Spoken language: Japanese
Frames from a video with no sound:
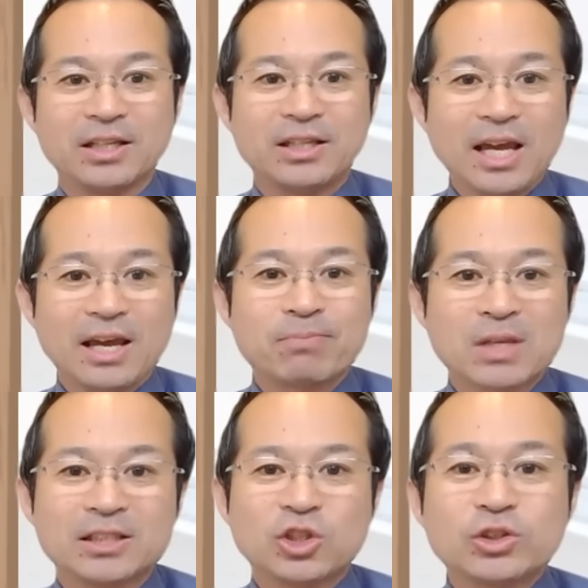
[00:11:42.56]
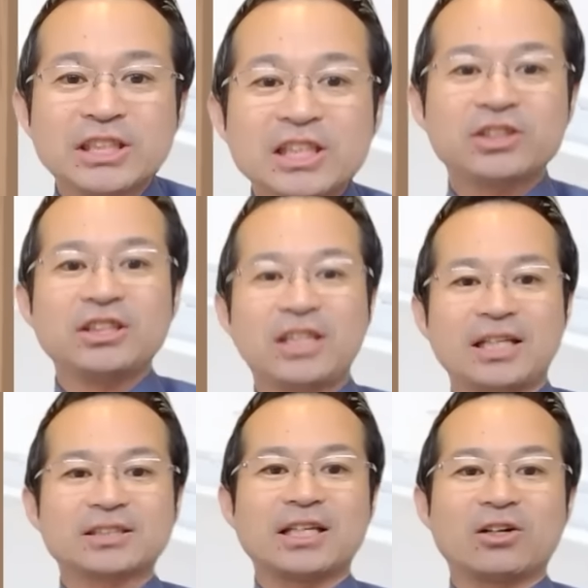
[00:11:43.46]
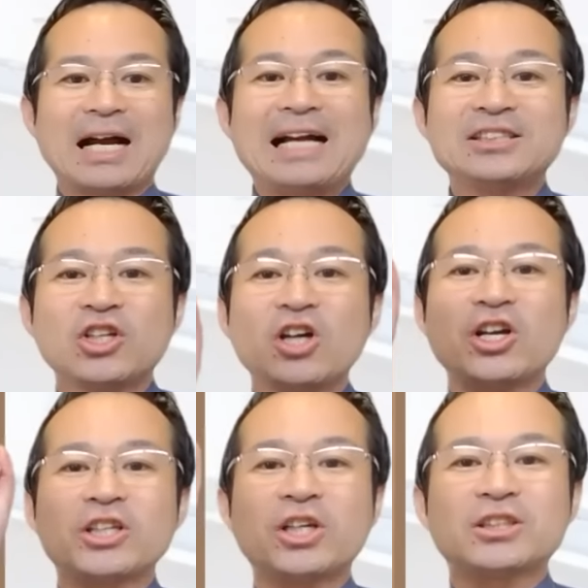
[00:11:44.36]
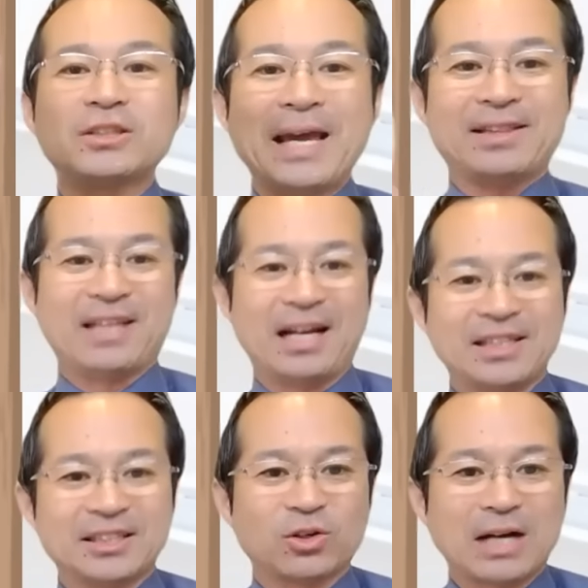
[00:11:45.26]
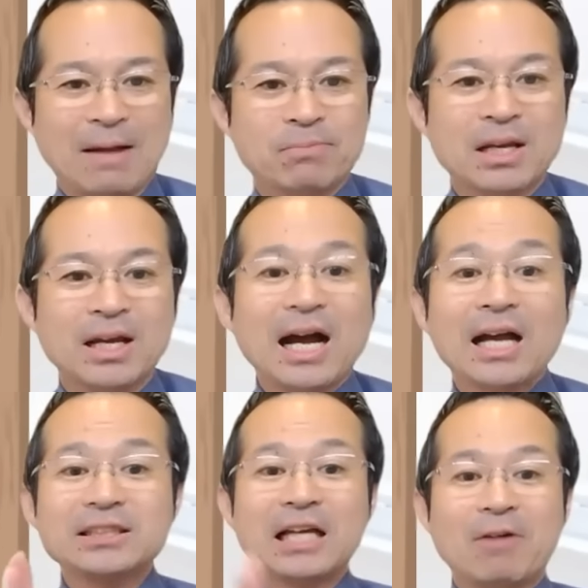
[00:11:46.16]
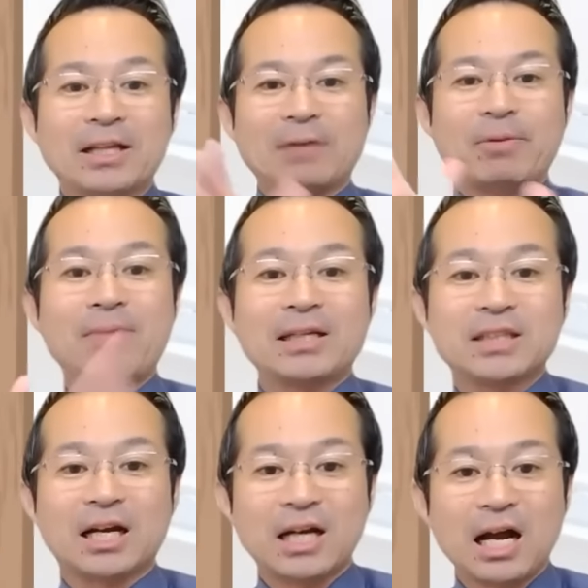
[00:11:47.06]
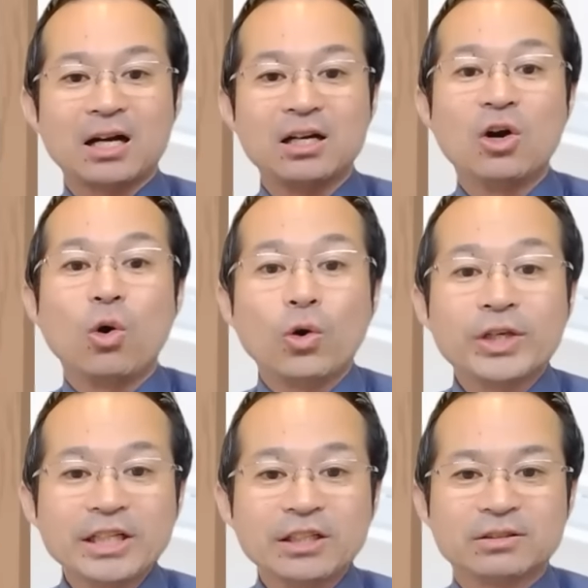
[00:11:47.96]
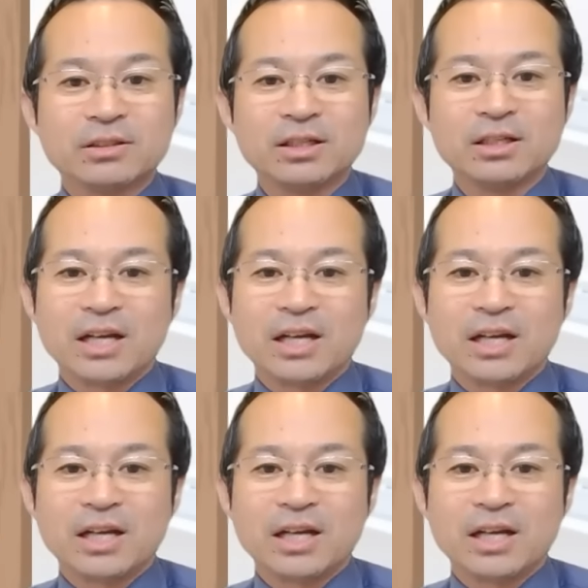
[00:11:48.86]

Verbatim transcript: で、食事についてですけど、感想の一つ目、何でしょうか朝は食べましたが、お昼、